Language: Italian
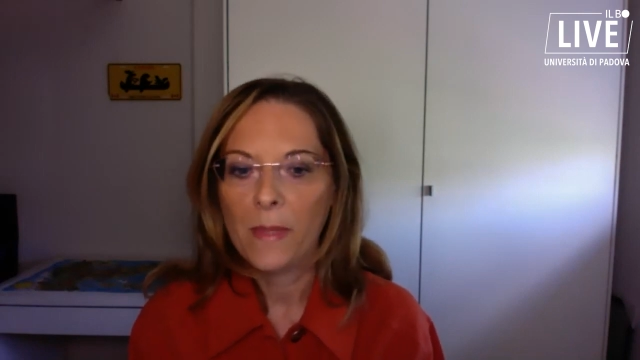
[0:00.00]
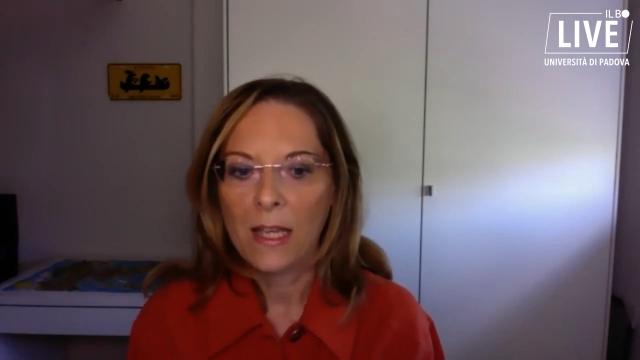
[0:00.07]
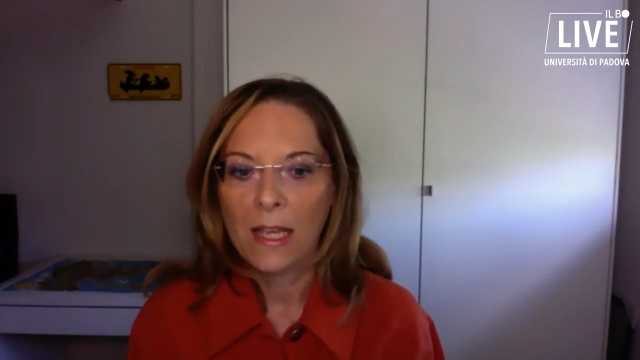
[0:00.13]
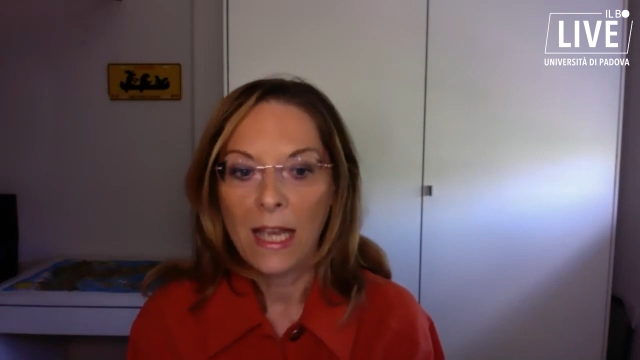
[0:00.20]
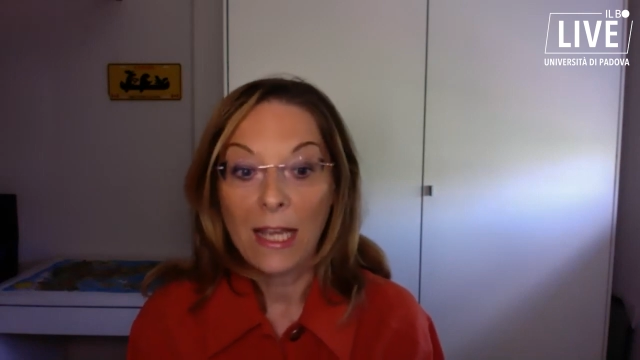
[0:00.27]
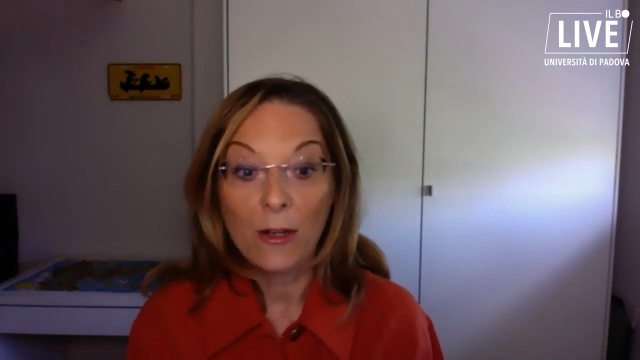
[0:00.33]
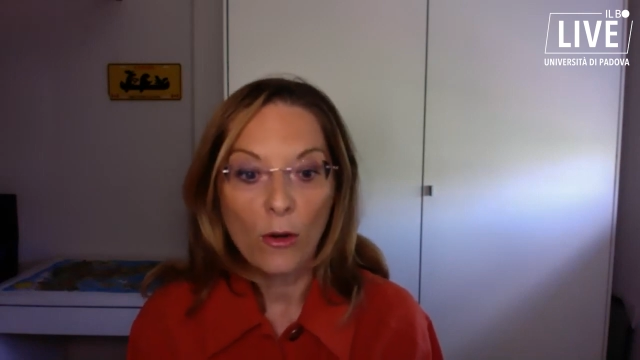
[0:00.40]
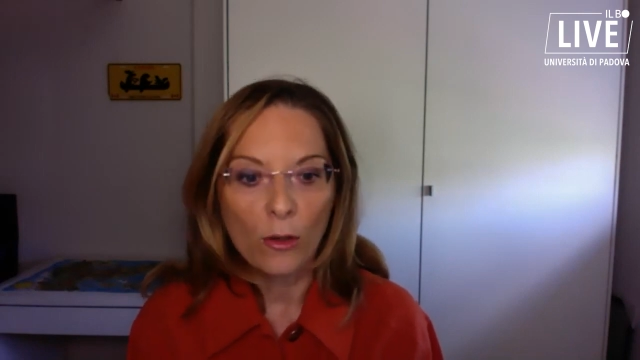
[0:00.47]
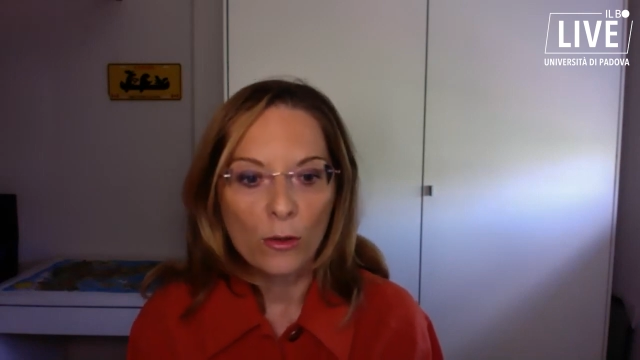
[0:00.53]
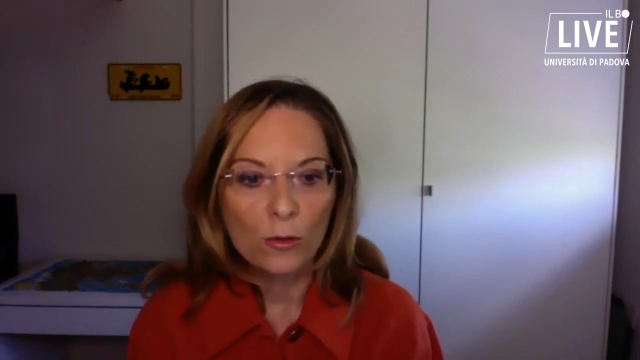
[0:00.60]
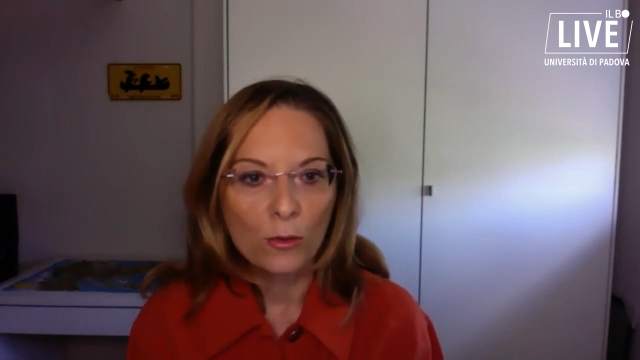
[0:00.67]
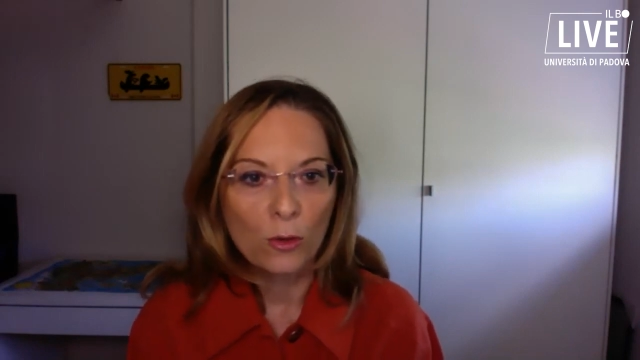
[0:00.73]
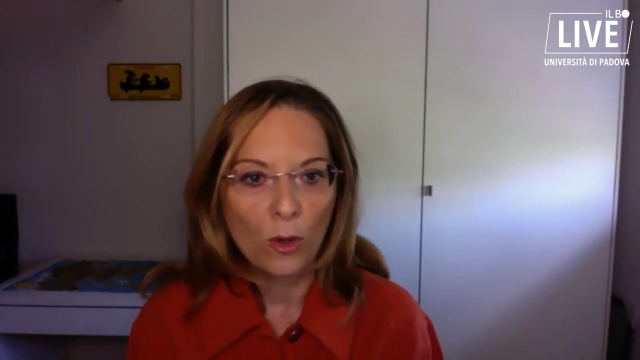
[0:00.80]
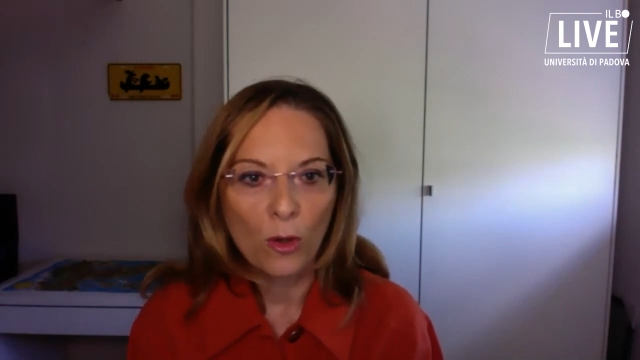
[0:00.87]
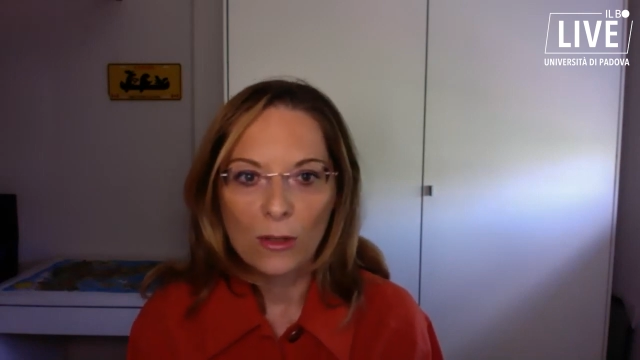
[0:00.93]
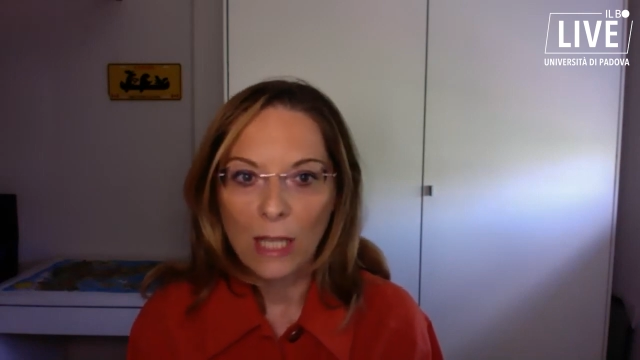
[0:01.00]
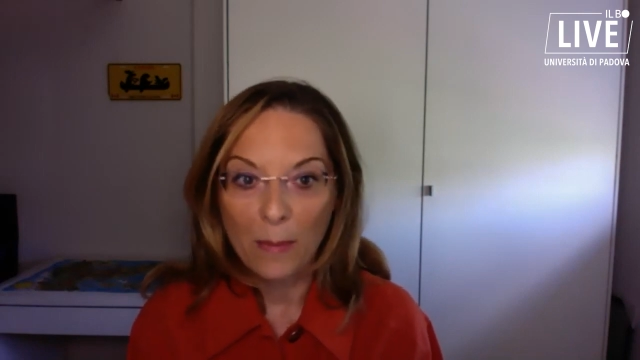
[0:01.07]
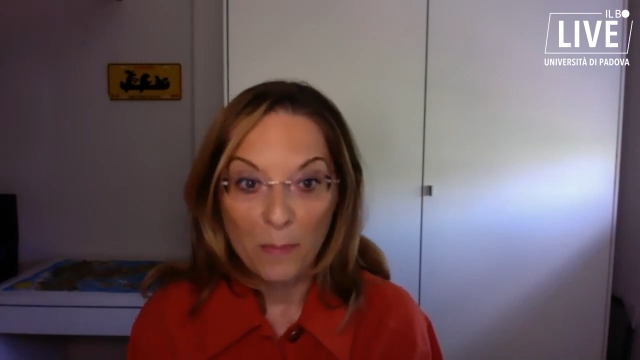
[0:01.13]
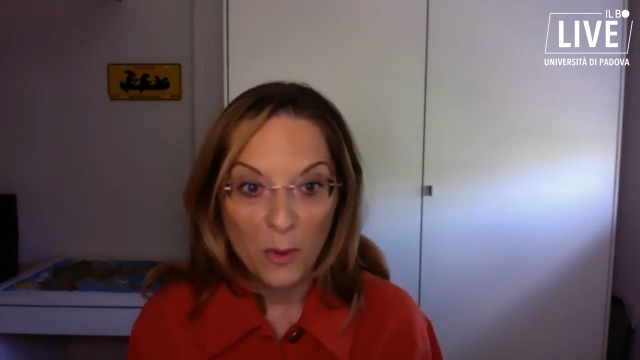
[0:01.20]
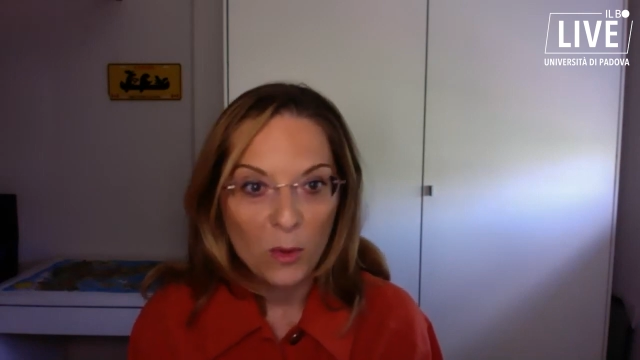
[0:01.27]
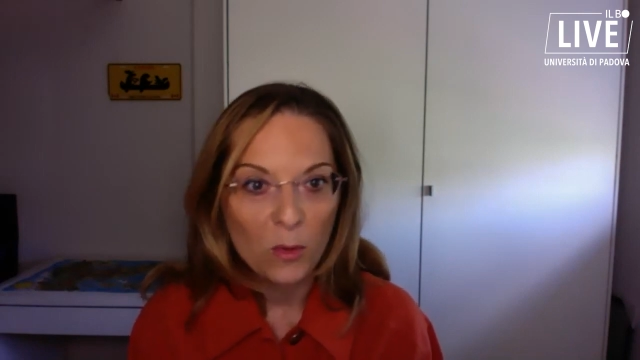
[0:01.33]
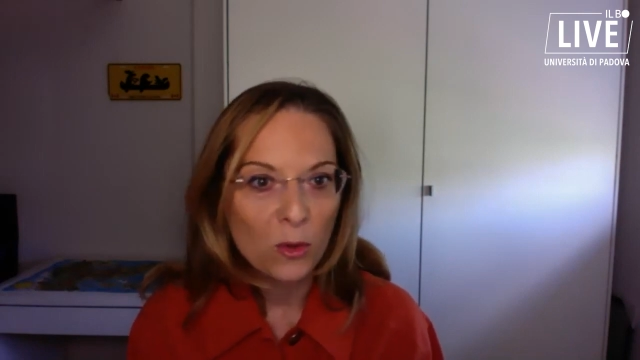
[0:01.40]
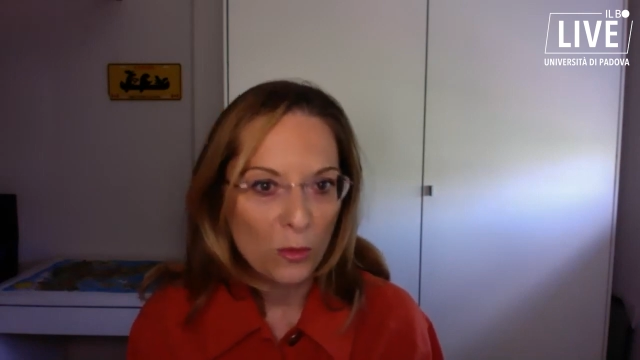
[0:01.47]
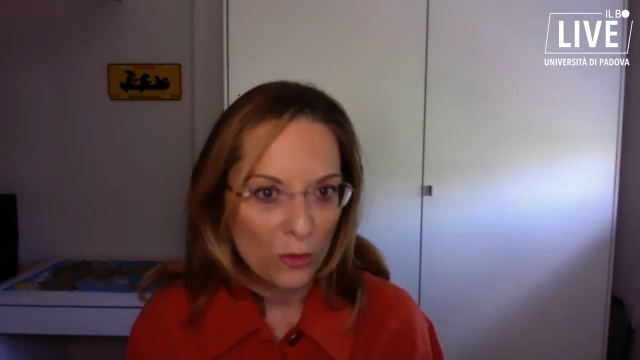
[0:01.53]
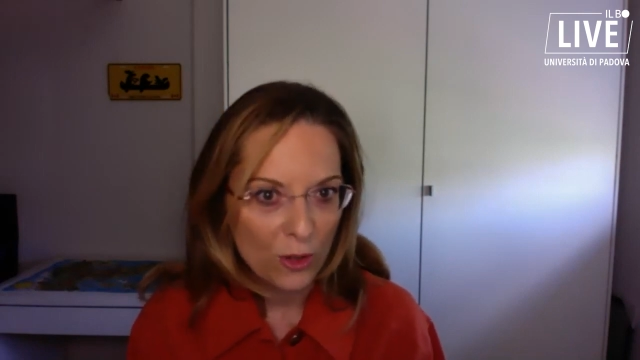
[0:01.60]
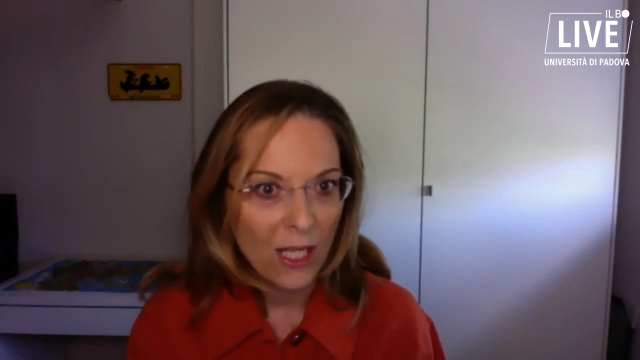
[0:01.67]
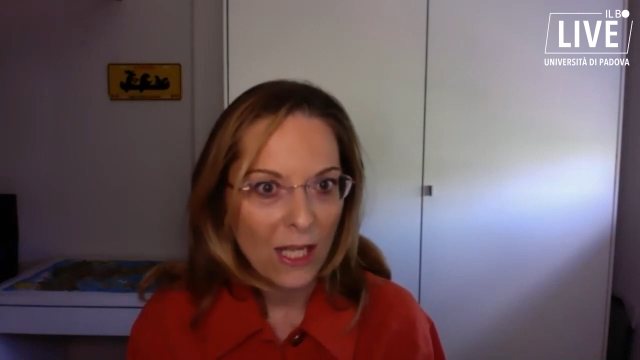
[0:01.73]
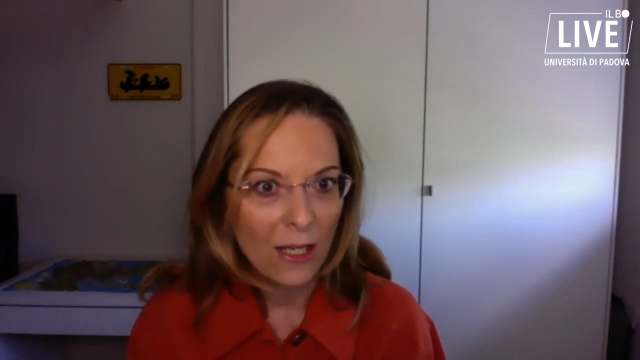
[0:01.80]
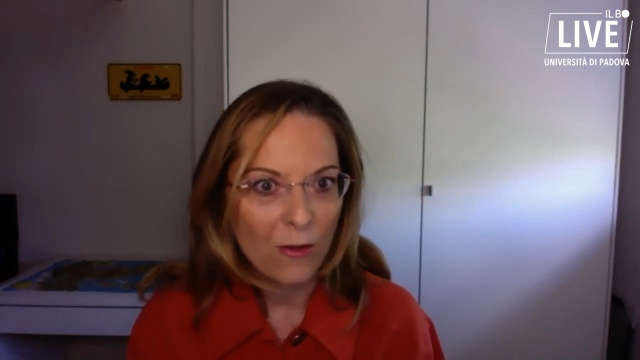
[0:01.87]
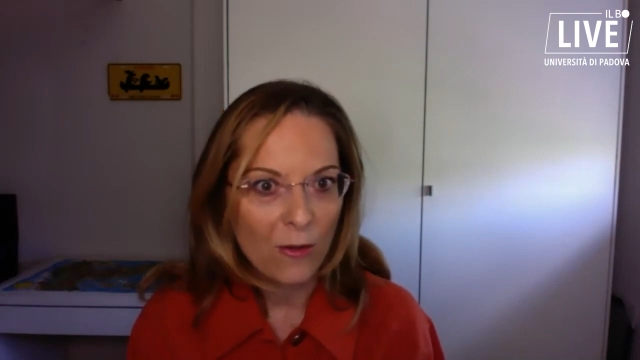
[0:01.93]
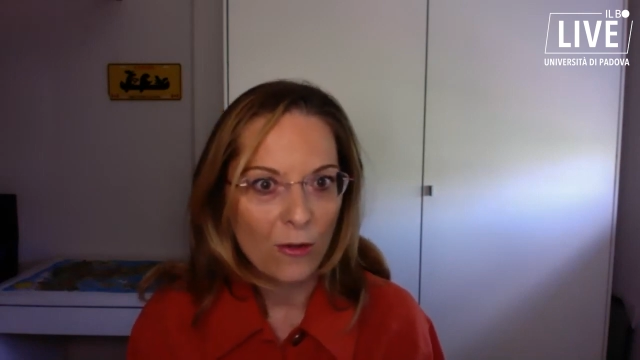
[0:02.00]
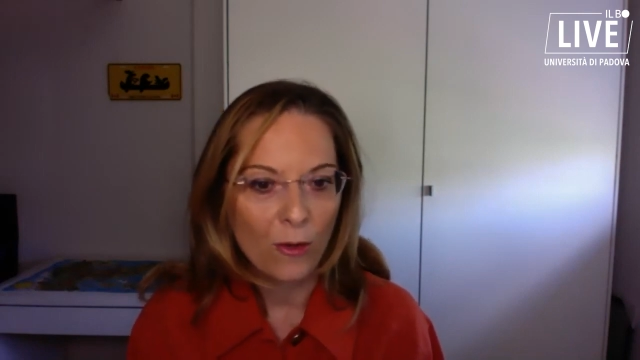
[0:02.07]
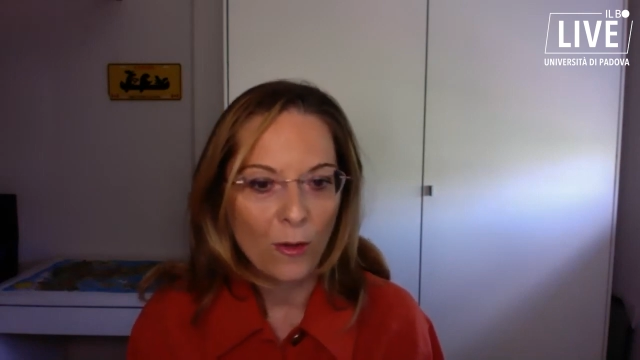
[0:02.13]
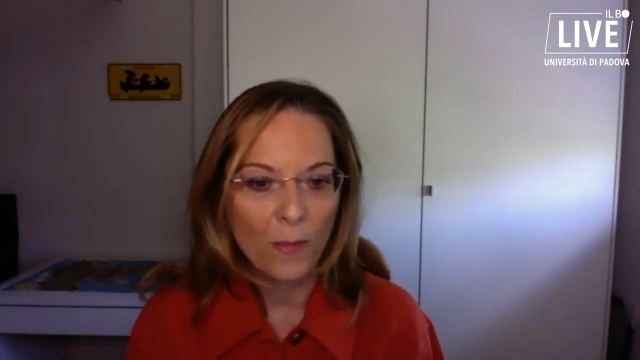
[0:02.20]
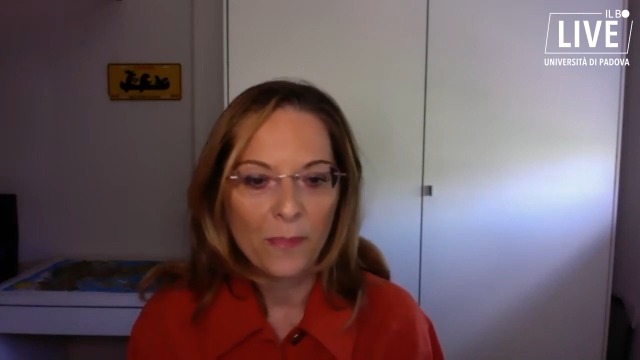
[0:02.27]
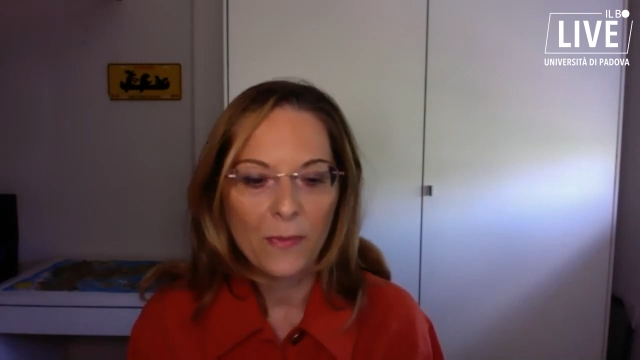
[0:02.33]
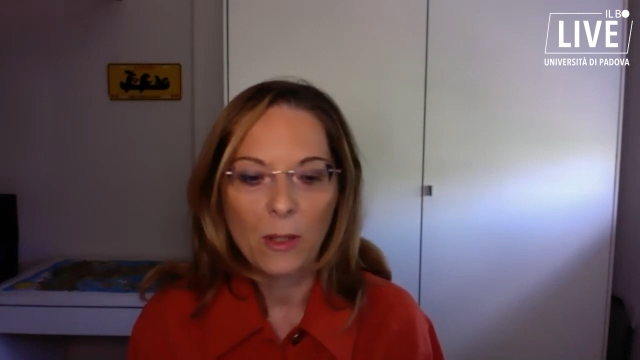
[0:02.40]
è noto da più di un secolo,